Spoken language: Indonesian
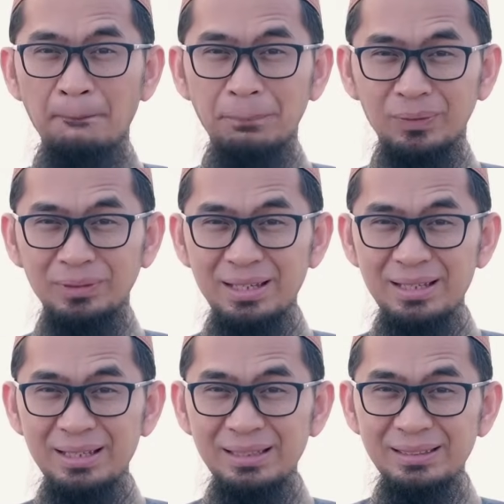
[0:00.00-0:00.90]

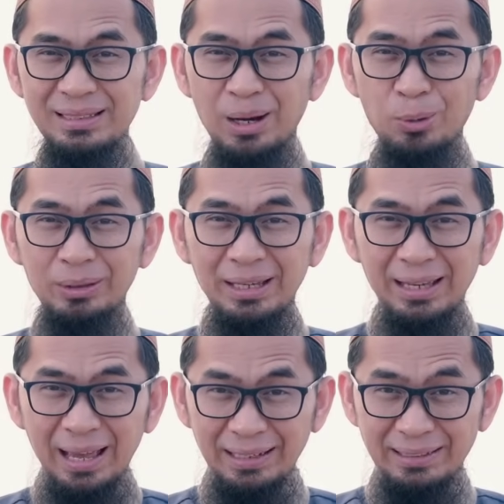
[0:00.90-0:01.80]
Pernah
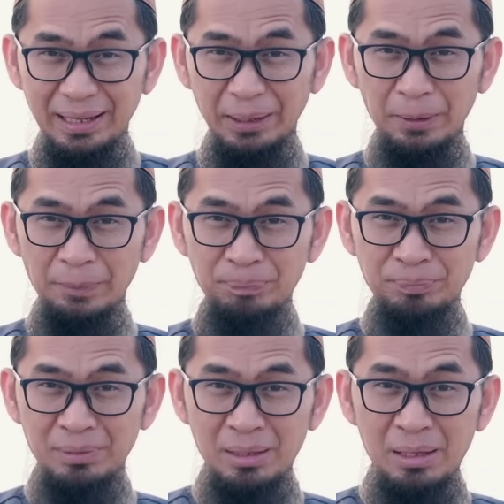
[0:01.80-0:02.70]
tahukah Anda
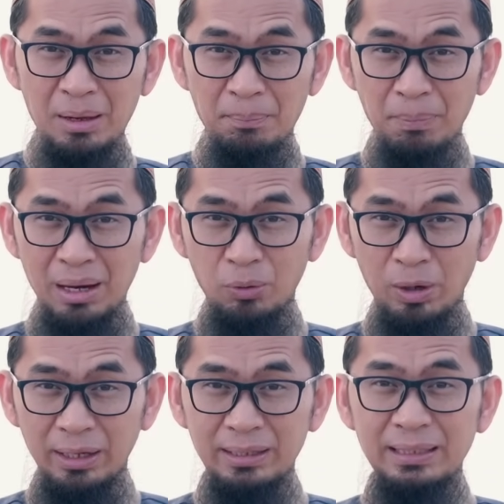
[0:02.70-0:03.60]

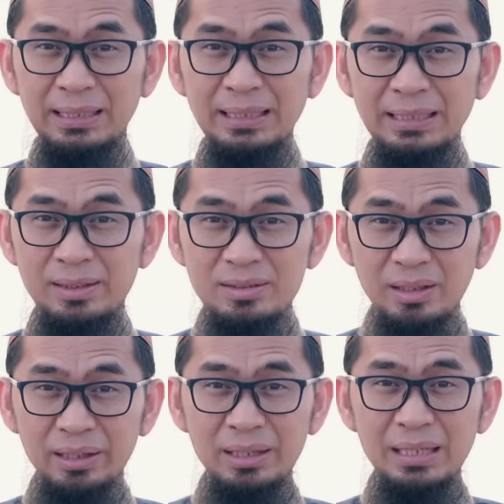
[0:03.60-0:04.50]
bahwa
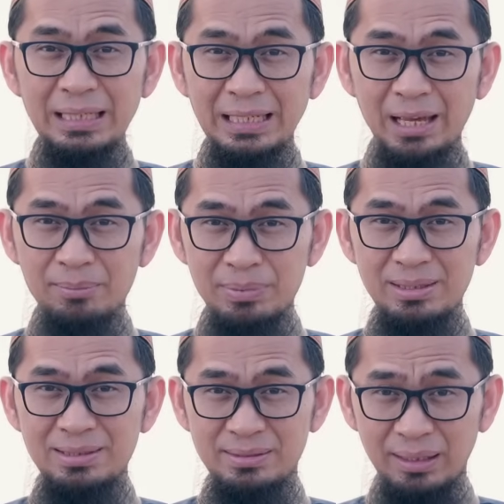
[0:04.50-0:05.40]
istri
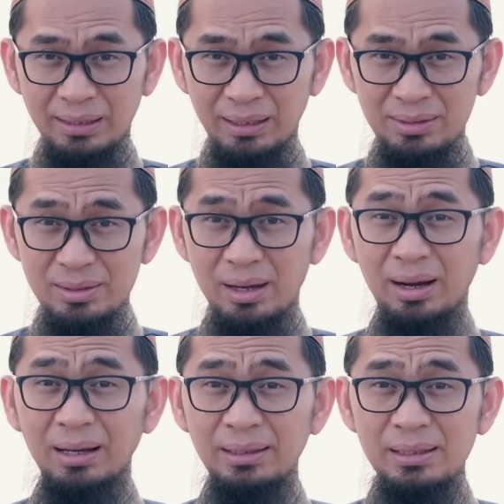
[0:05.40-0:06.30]
Nabi Zakaria
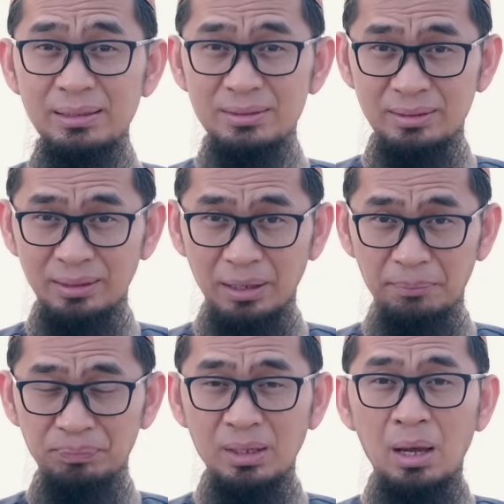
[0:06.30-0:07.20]
alaihi
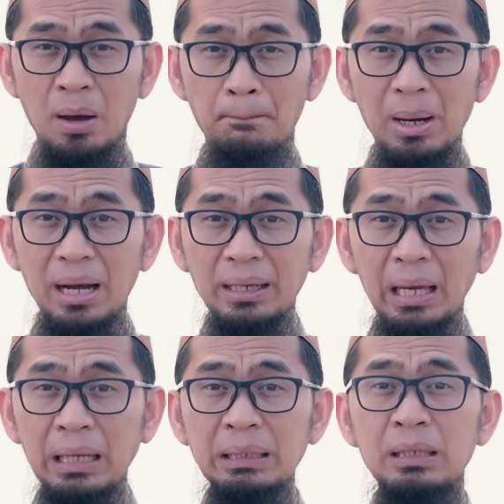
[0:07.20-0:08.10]
salam
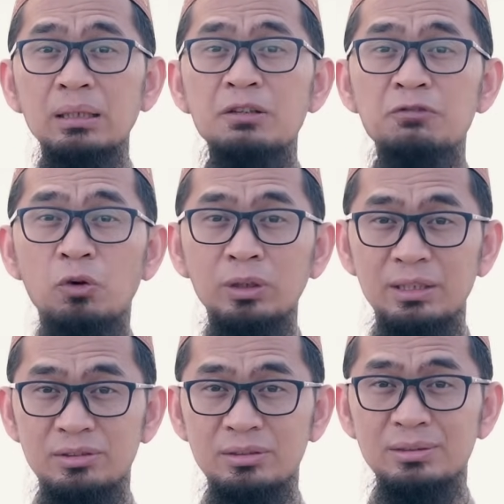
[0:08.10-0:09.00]
bahkan
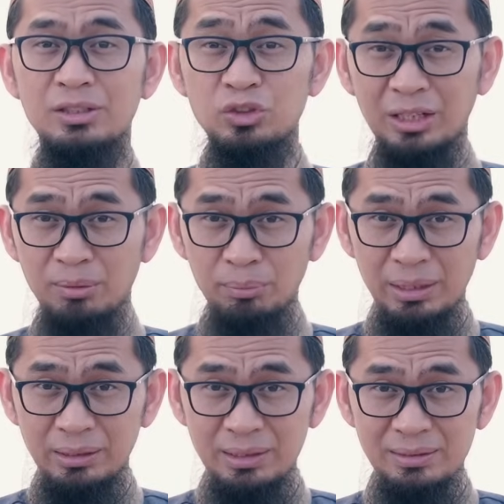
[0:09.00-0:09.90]
divonis secara
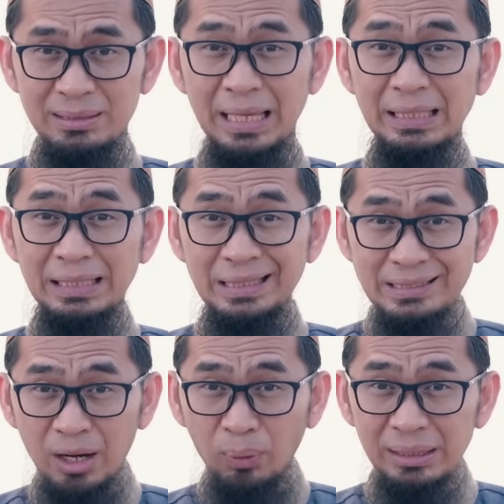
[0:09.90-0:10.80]
medis dan
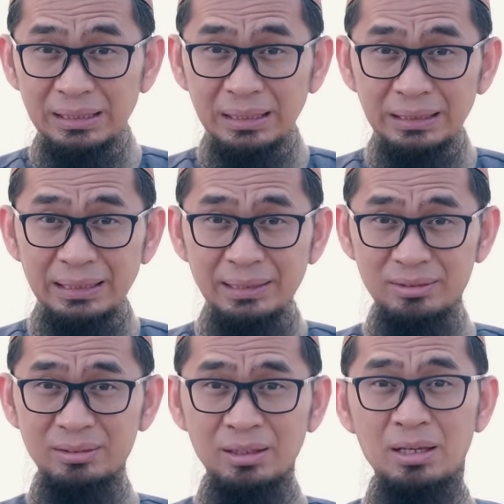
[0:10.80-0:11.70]
tinjauan
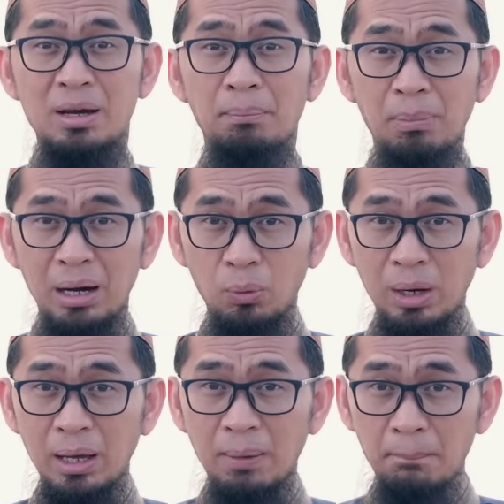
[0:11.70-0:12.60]
klinis
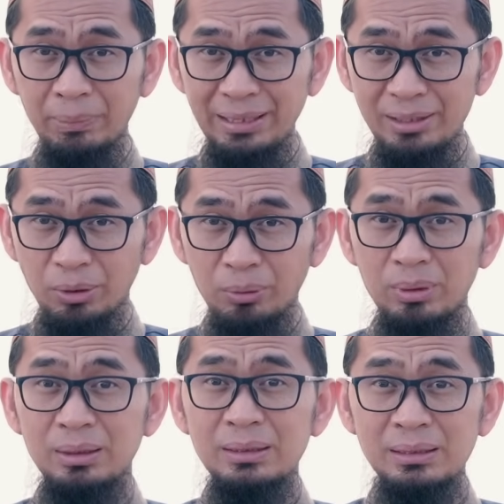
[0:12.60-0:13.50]
bahwa beliau
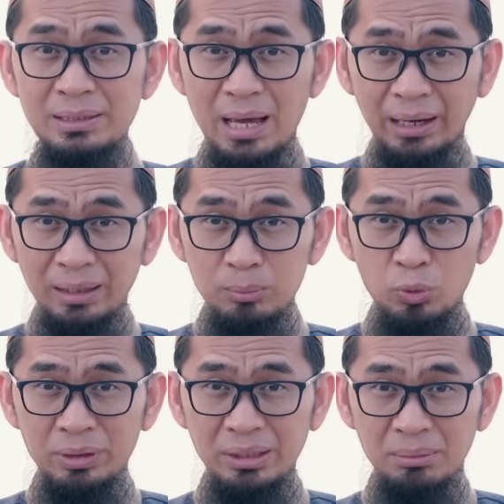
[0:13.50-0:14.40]
tidak akan
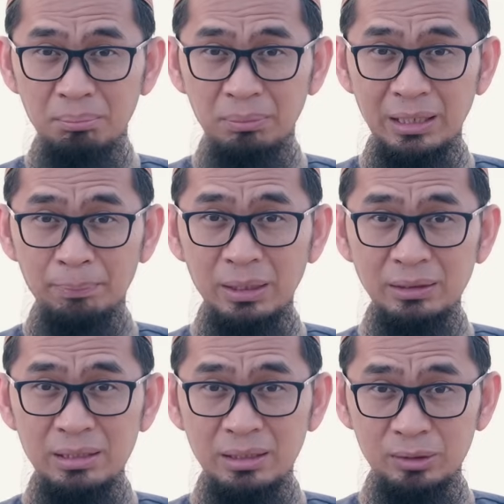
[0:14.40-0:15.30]
mungkin
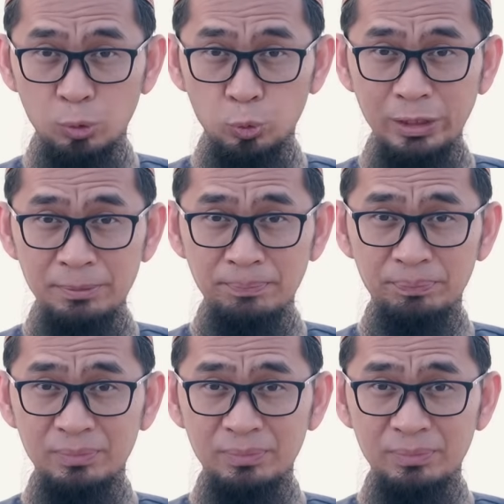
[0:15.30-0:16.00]
mendapati keturunan